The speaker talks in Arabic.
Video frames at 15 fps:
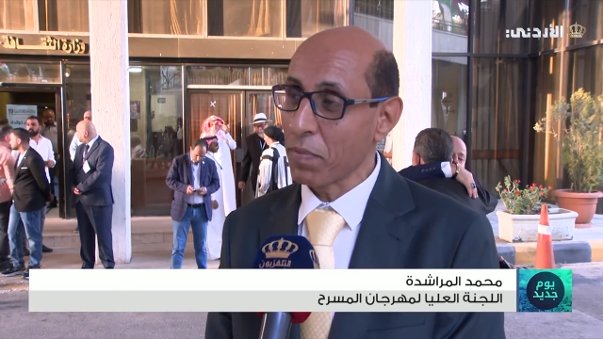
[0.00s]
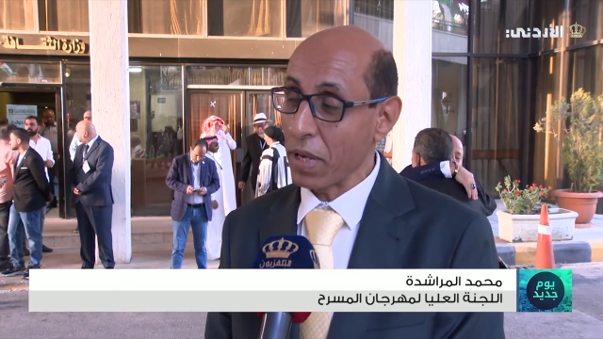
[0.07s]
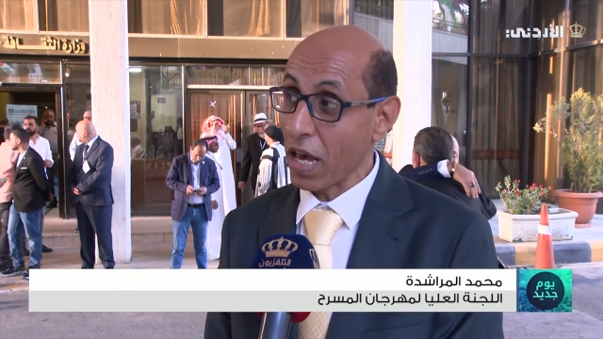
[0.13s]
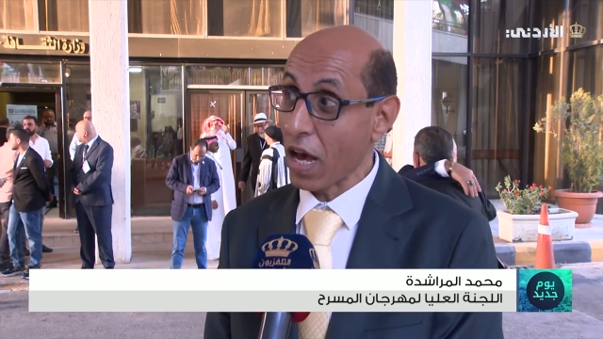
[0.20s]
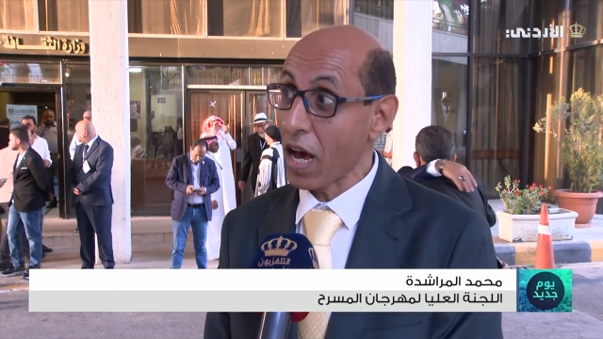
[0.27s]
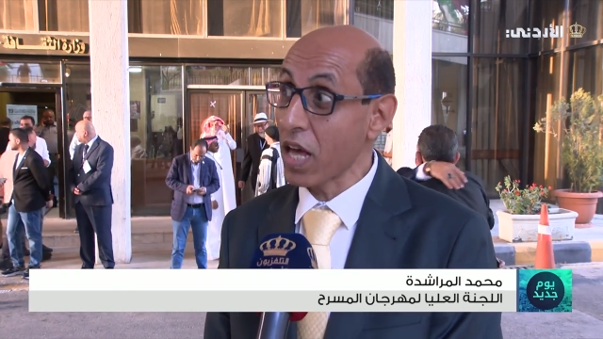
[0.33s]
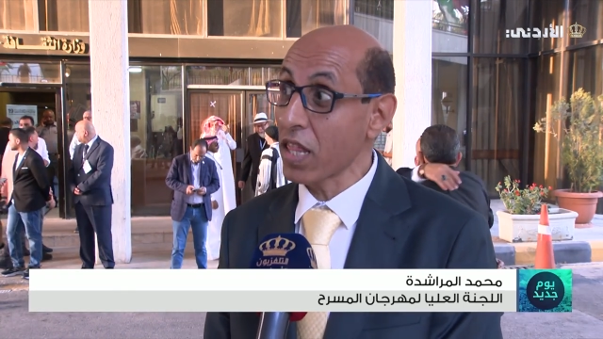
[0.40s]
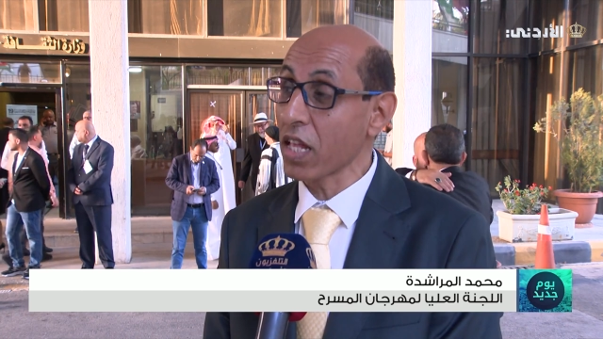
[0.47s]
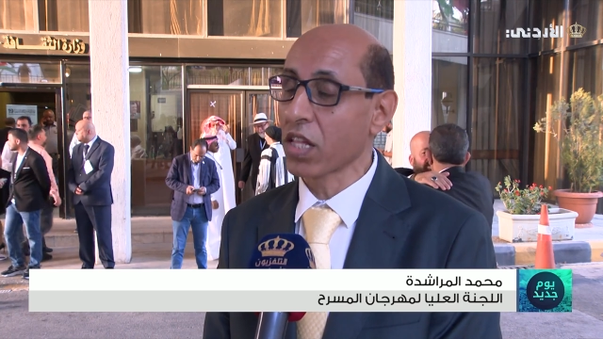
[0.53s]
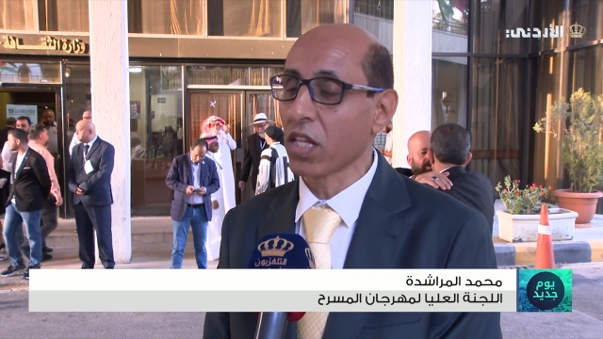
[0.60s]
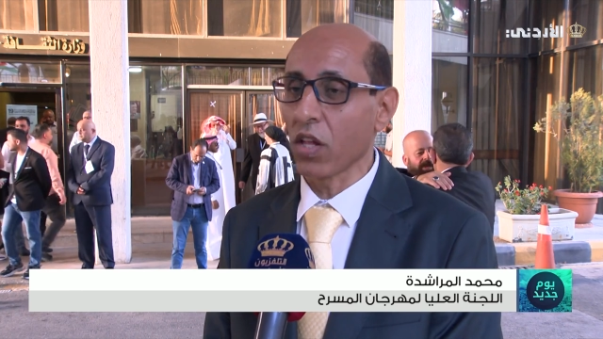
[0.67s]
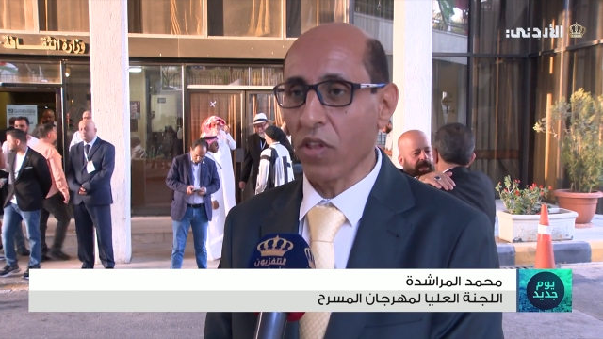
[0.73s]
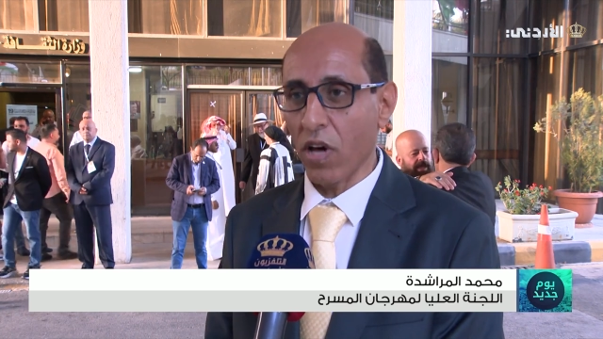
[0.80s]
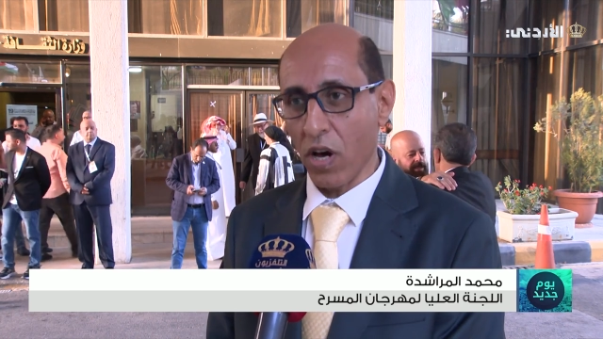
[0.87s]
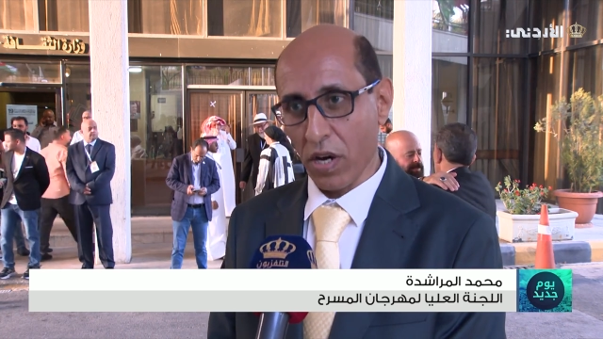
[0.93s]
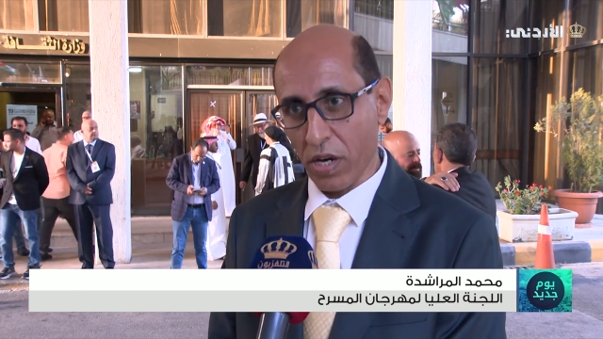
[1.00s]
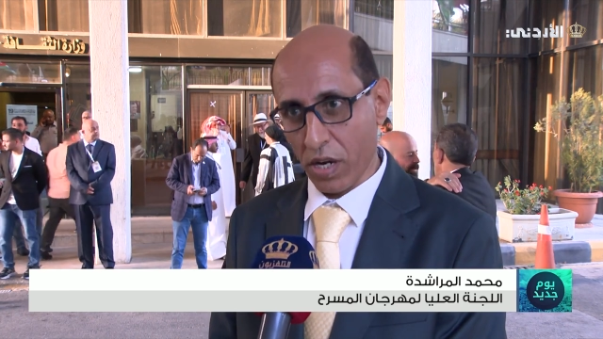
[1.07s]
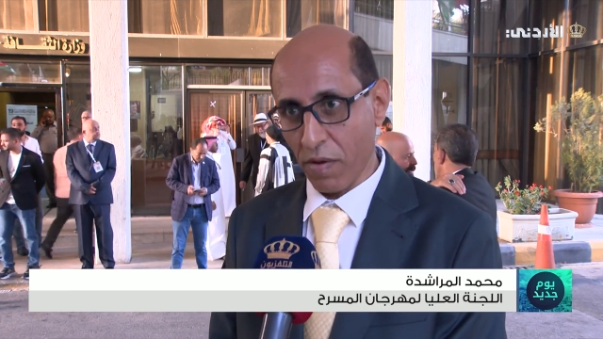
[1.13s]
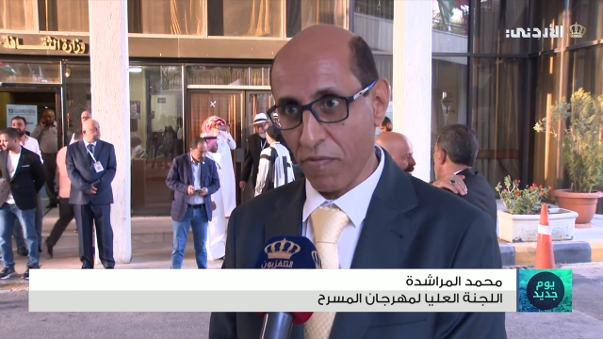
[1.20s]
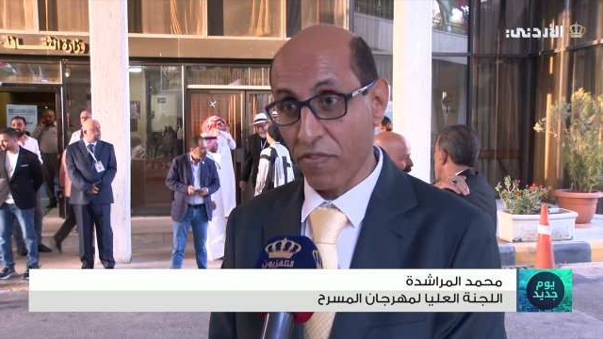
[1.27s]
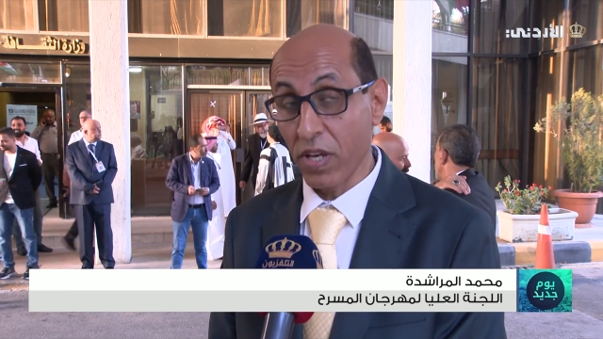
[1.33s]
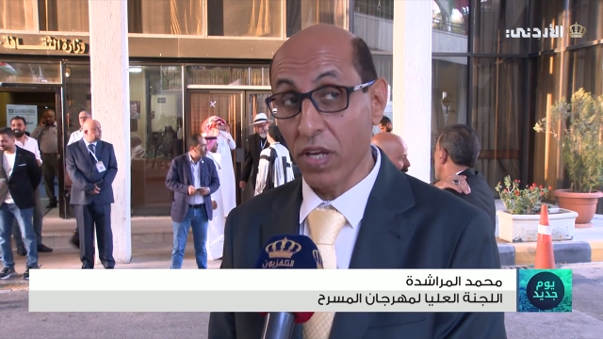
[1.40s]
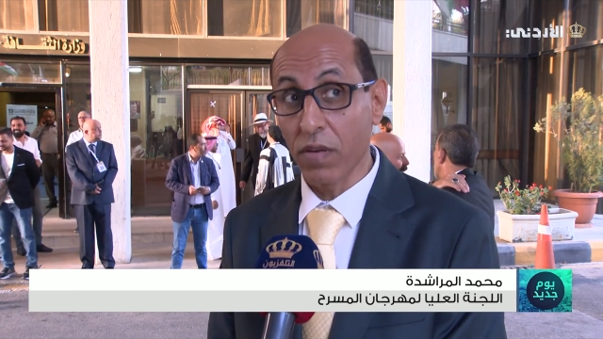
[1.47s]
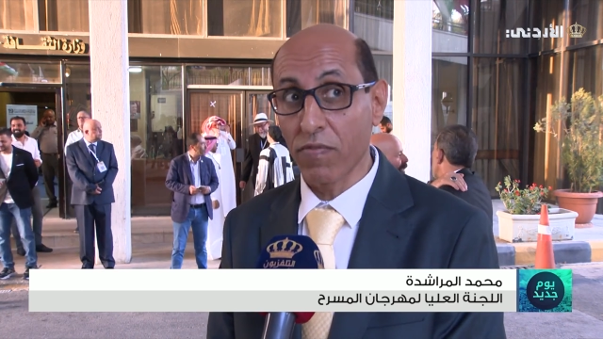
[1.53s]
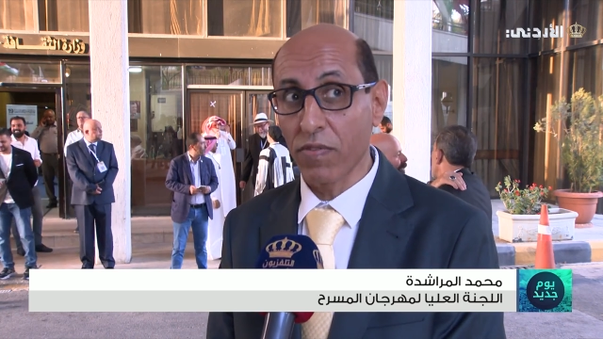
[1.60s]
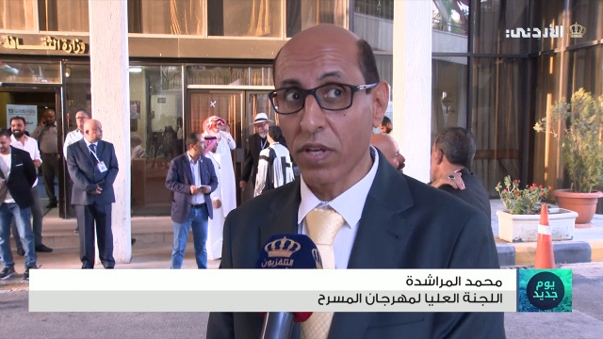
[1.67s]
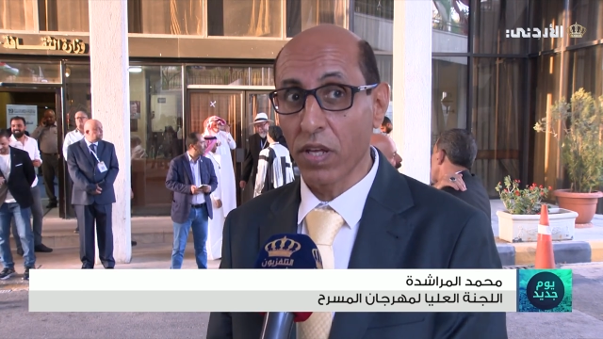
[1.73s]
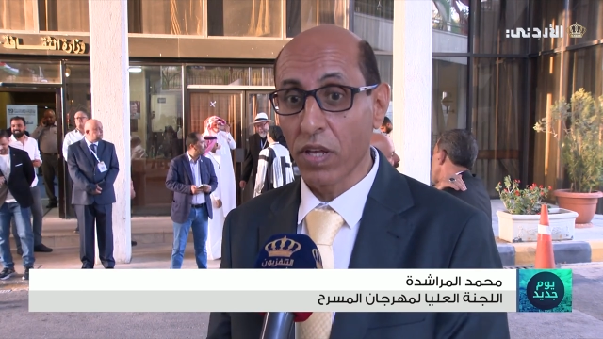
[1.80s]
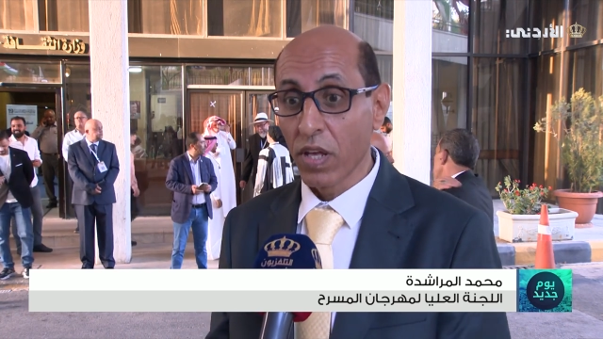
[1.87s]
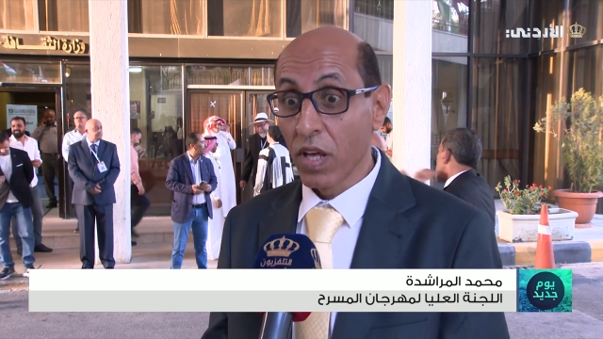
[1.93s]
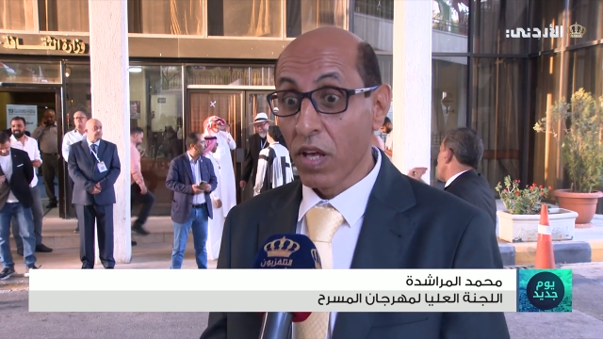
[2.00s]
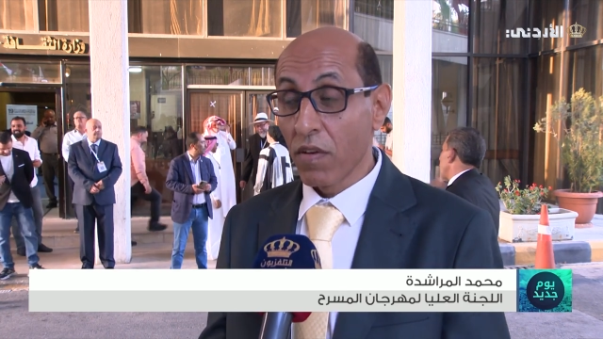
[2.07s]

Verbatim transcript: بهذا التظاهره في في